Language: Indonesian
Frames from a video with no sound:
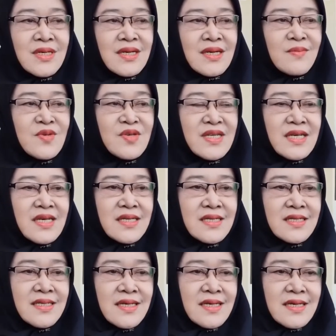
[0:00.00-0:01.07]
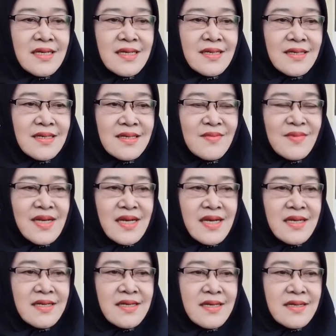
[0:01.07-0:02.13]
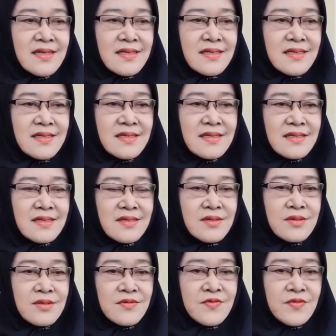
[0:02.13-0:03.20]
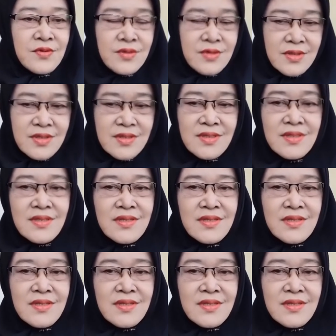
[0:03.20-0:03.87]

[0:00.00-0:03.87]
kemudian yang menangani dari Bukut